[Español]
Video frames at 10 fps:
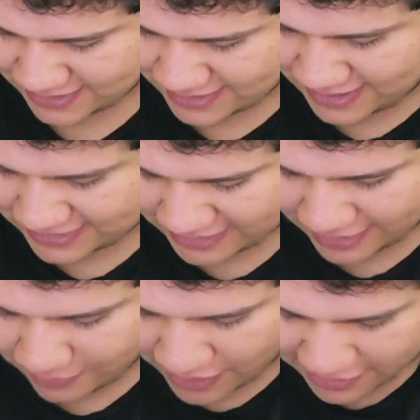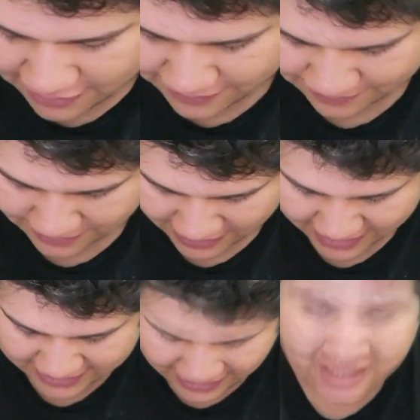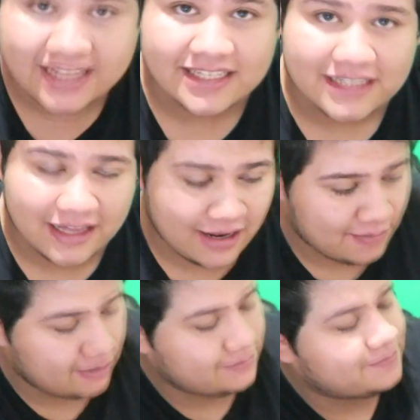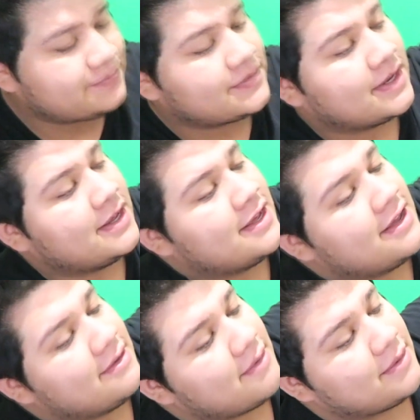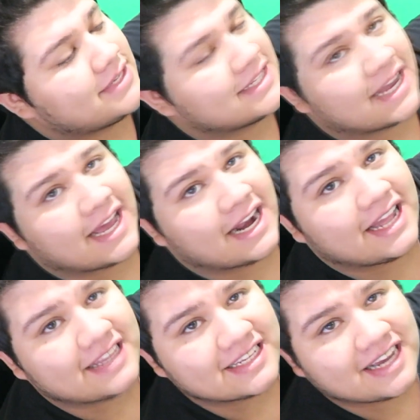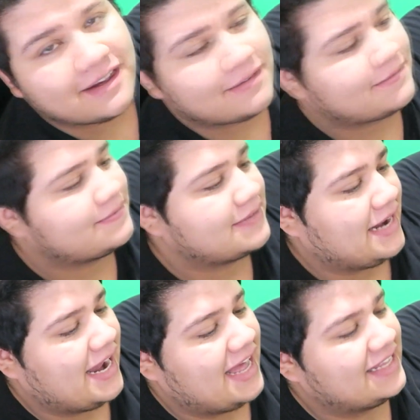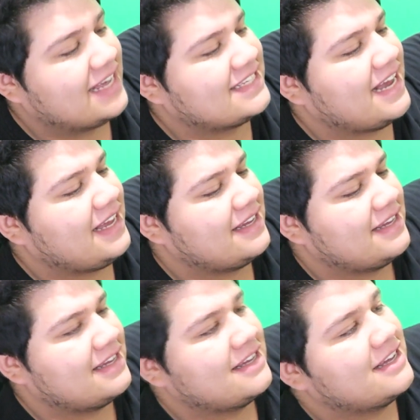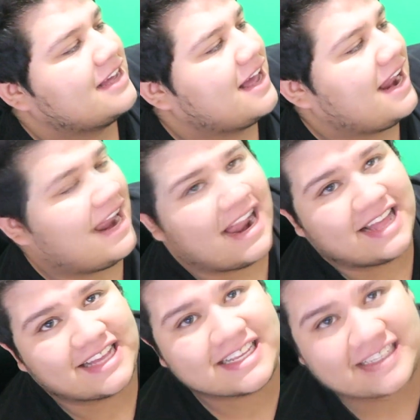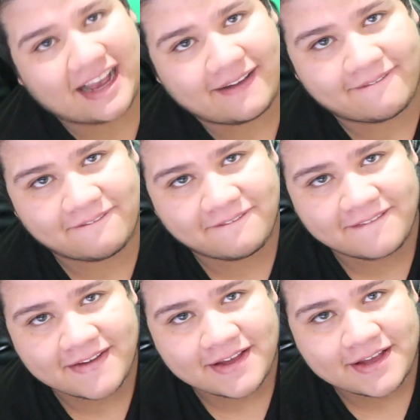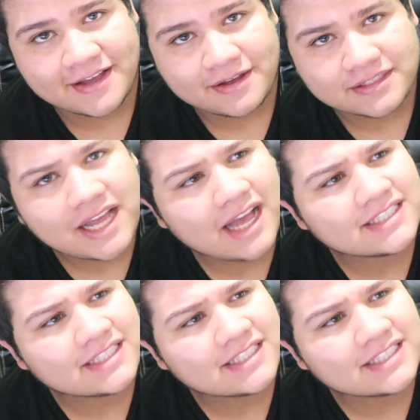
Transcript: Así que bueno, aquí está la tacita de Elmo. Vamos a sacar la taza. La taza. La taza. Está,